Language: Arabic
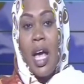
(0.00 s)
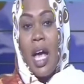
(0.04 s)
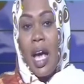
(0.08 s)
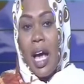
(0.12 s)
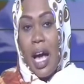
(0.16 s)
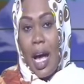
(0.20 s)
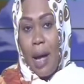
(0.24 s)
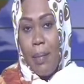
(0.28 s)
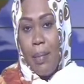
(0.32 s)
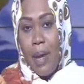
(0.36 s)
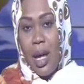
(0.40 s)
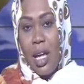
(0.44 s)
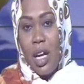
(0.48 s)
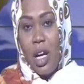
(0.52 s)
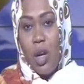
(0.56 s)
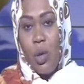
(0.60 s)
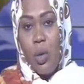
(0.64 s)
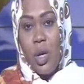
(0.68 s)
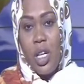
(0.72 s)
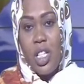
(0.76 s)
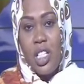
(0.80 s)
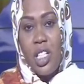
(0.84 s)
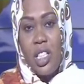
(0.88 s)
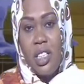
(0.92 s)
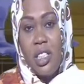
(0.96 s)
أعمال
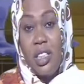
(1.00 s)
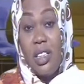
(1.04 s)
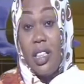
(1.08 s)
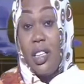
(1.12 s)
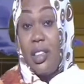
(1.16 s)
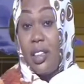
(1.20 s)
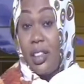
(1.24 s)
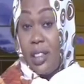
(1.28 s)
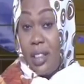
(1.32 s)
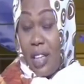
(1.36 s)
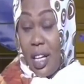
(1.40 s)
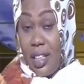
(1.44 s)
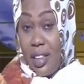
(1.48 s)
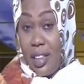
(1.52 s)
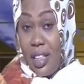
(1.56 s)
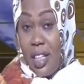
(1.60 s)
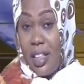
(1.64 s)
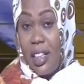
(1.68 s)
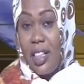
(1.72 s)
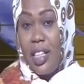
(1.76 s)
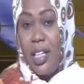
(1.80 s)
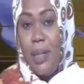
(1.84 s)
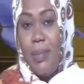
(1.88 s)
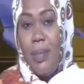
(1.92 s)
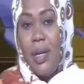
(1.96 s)
الورشة
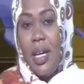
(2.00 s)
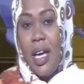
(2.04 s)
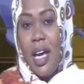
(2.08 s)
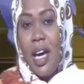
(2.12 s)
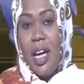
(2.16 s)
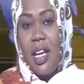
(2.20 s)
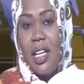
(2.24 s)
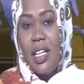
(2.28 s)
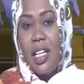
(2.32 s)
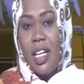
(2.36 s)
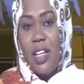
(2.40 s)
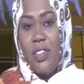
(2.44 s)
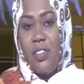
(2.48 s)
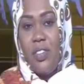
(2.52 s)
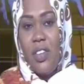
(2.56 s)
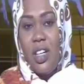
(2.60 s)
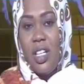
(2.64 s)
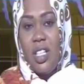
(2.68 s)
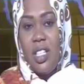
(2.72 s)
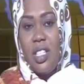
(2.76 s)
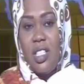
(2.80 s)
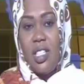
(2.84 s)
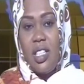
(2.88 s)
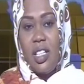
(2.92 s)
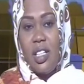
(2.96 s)
التقييمية
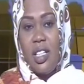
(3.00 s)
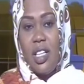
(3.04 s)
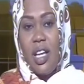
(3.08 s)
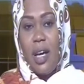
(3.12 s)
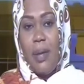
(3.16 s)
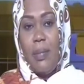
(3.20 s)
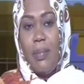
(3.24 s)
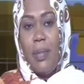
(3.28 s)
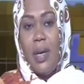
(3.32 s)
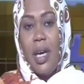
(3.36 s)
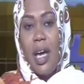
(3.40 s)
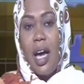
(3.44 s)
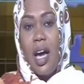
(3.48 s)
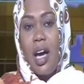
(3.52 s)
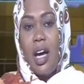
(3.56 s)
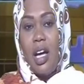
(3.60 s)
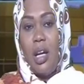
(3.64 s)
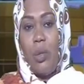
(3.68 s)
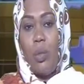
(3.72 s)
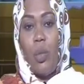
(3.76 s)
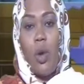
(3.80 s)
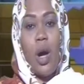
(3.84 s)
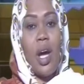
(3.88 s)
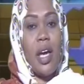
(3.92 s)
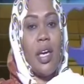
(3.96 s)
لكيفية استخدام مياه
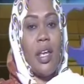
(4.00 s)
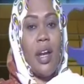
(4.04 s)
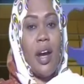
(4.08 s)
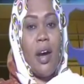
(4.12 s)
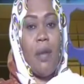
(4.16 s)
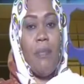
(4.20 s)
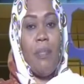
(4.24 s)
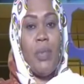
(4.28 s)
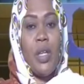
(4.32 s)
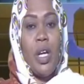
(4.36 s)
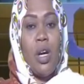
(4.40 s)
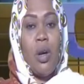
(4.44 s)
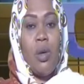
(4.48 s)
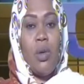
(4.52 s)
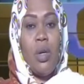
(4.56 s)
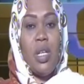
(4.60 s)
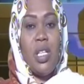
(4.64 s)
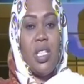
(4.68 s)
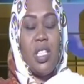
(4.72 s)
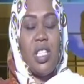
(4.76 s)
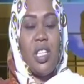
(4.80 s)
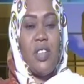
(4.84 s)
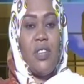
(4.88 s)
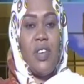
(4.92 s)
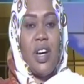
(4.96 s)
البحيرة
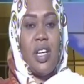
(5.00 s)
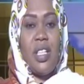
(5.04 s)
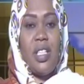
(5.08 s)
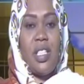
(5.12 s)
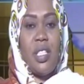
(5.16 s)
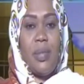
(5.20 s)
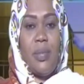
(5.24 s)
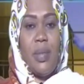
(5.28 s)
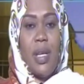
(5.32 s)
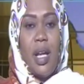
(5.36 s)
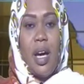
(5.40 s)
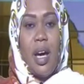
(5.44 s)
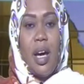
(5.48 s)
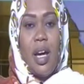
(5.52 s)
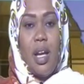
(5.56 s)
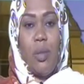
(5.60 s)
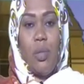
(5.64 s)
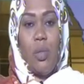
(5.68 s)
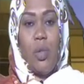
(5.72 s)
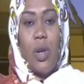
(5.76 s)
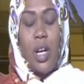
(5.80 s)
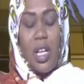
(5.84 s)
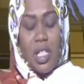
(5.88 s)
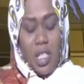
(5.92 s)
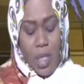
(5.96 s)
والاستفادة منها
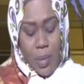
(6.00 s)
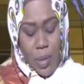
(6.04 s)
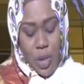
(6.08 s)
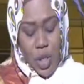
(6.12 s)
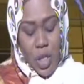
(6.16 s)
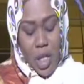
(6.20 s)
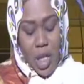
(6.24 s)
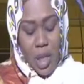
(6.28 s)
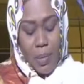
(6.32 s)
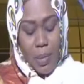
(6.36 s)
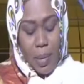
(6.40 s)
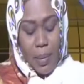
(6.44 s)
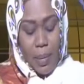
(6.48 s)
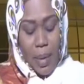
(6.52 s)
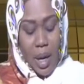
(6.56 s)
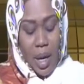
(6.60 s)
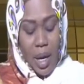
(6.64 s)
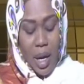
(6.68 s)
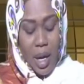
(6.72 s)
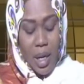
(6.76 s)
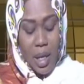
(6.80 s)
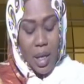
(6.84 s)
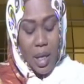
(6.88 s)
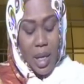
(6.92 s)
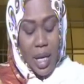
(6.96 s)
المناسبة جرت
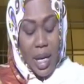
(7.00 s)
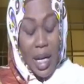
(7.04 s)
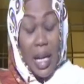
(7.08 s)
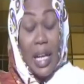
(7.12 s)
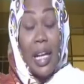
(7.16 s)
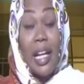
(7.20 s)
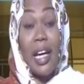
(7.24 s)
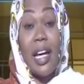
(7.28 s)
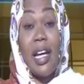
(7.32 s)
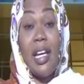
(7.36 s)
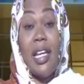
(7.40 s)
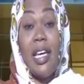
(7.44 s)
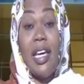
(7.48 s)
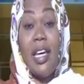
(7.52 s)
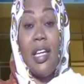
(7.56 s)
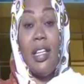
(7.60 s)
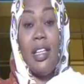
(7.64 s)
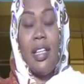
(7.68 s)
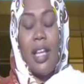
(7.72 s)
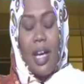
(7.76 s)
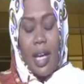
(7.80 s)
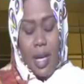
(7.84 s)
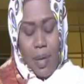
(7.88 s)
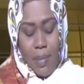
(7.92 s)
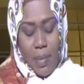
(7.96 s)
بمقر الخلية
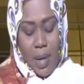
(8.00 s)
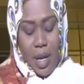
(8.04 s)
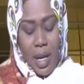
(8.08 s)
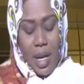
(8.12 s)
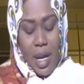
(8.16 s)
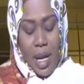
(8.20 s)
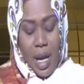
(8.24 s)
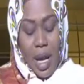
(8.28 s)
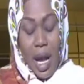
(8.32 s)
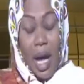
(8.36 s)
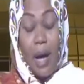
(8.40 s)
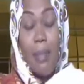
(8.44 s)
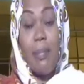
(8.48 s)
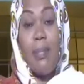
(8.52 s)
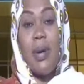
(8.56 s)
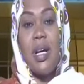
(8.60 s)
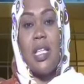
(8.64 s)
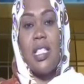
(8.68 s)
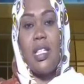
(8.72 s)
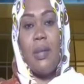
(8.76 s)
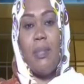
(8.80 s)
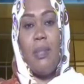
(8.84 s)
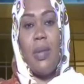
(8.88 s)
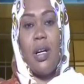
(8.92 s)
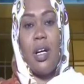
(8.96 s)
الدائمة
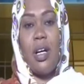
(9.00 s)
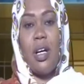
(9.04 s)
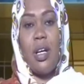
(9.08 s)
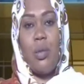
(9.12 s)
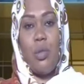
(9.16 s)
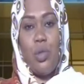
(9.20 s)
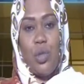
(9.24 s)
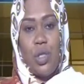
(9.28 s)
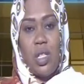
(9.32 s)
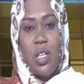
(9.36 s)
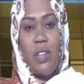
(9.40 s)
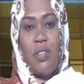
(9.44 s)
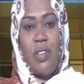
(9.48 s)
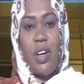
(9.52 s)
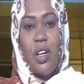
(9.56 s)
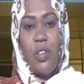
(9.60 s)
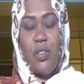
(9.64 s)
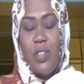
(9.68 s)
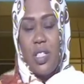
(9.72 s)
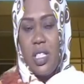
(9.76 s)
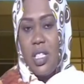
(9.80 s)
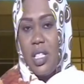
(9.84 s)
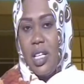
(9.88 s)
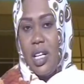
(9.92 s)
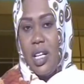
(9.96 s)
عباس بكر مصطفى
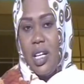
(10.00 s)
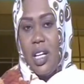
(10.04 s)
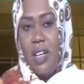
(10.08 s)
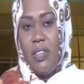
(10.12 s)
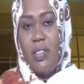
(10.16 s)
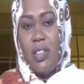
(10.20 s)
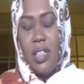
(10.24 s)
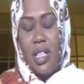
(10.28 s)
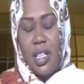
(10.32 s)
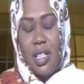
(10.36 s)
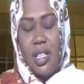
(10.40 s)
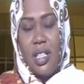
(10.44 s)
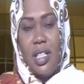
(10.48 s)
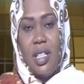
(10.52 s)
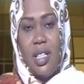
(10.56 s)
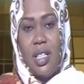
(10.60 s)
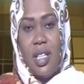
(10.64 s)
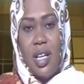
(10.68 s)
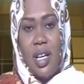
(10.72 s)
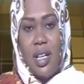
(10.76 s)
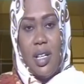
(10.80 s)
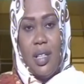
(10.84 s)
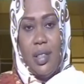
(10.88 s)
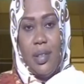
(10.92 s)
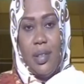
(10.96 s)
يفصل لنا في التقرير التالي